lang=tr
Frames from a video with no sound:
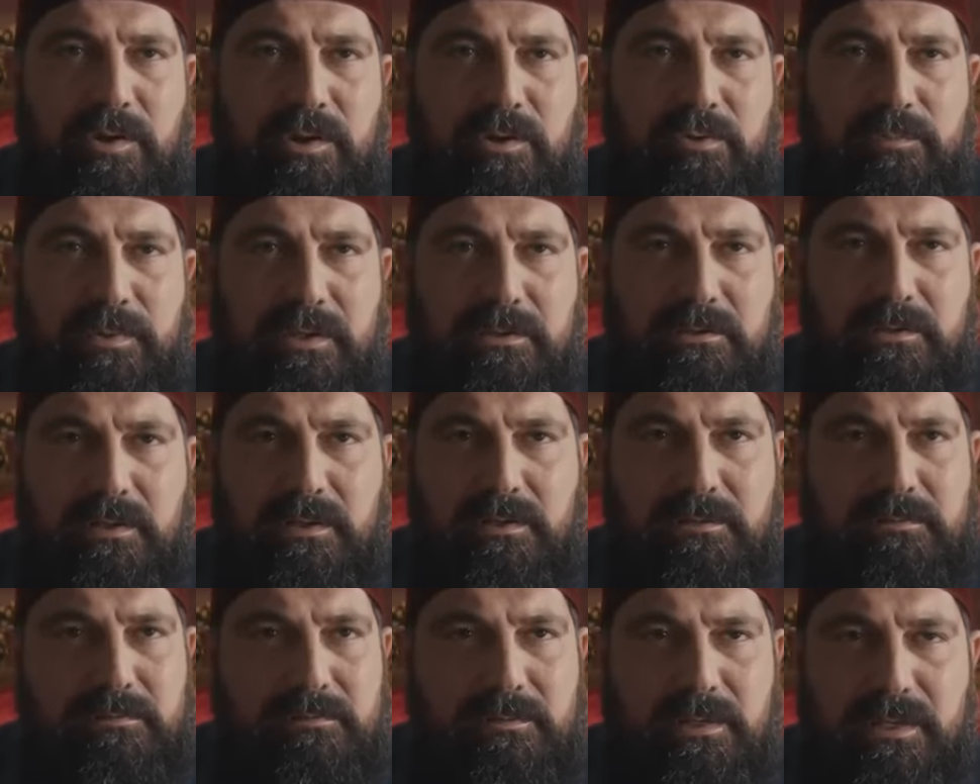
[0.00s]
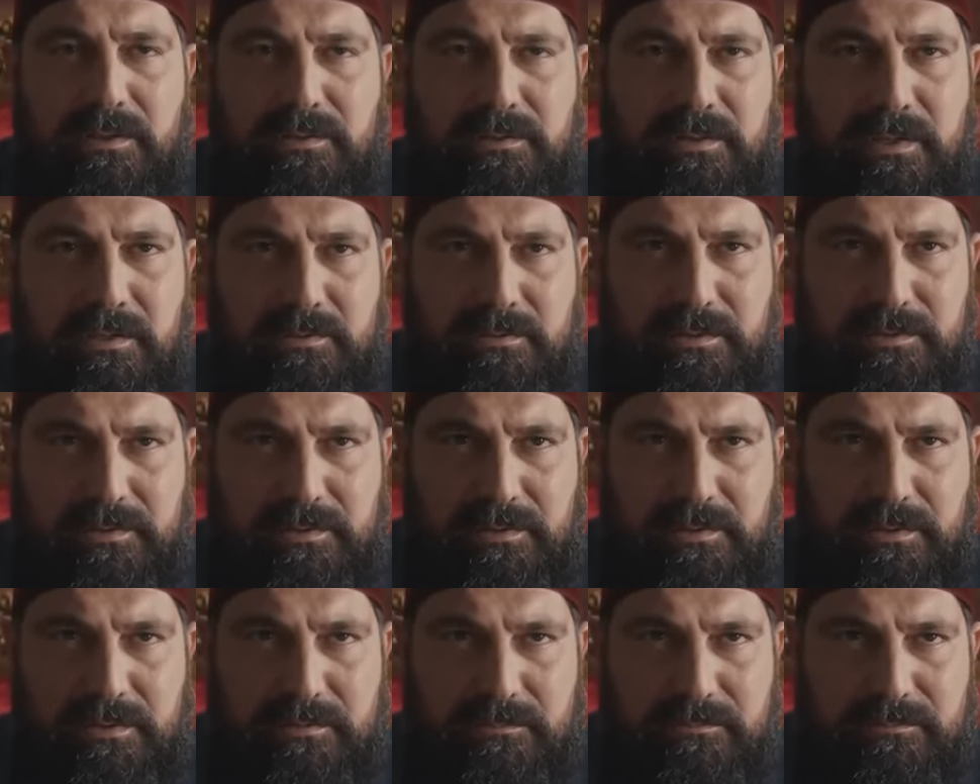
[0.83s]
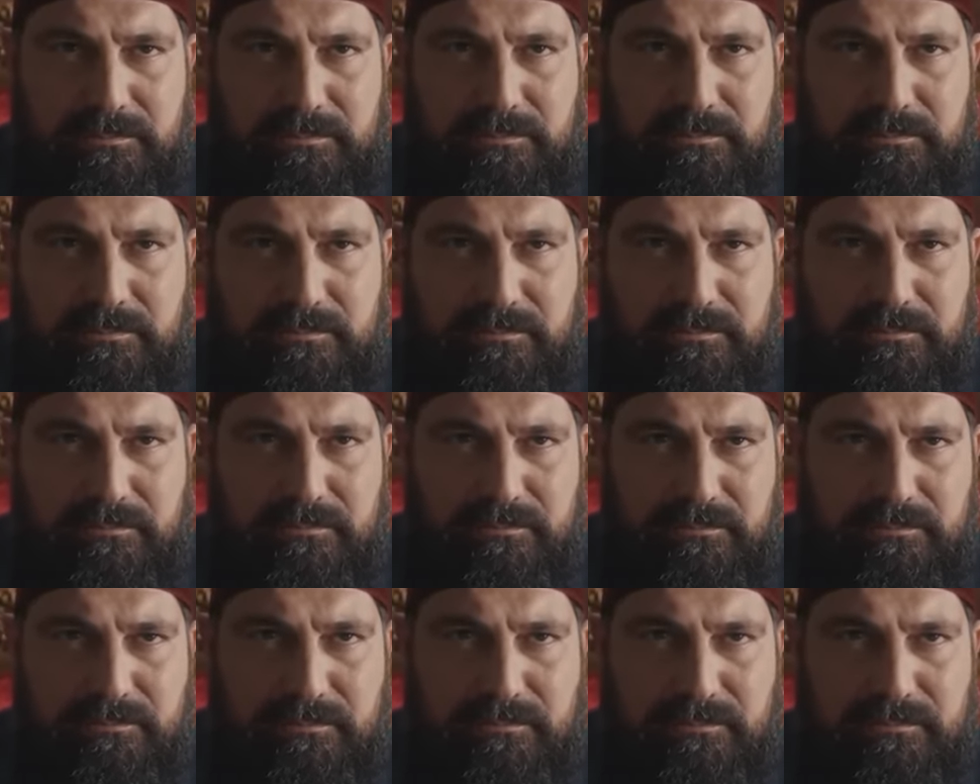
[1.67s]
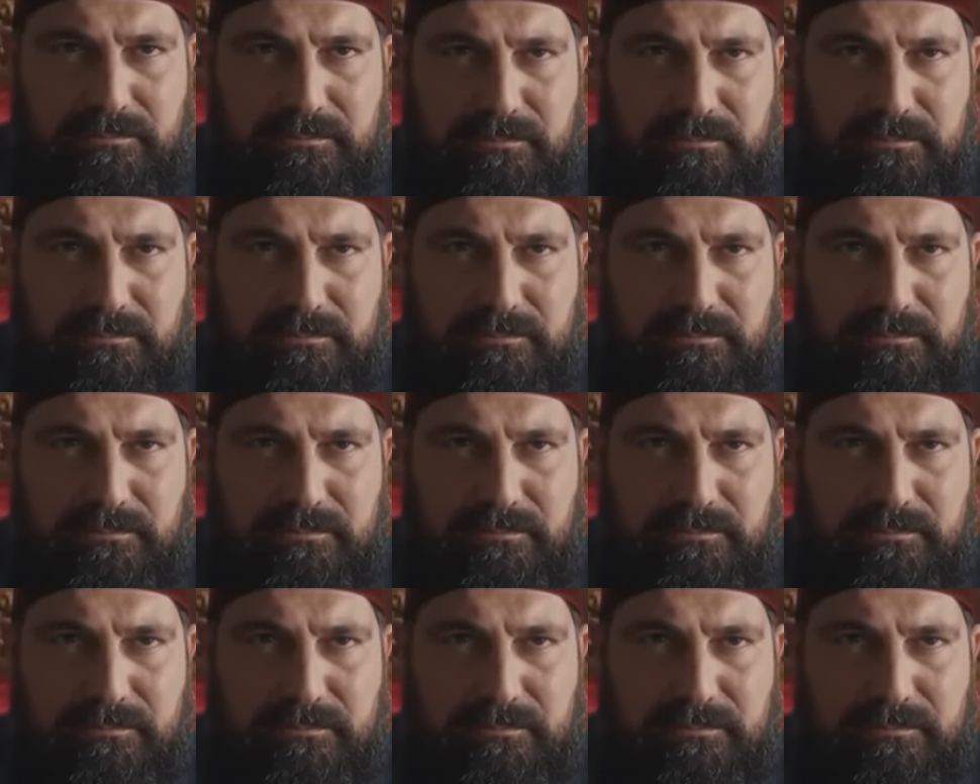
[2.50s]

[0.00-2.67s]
malumatlar geçti anlaşılan. Hünkâr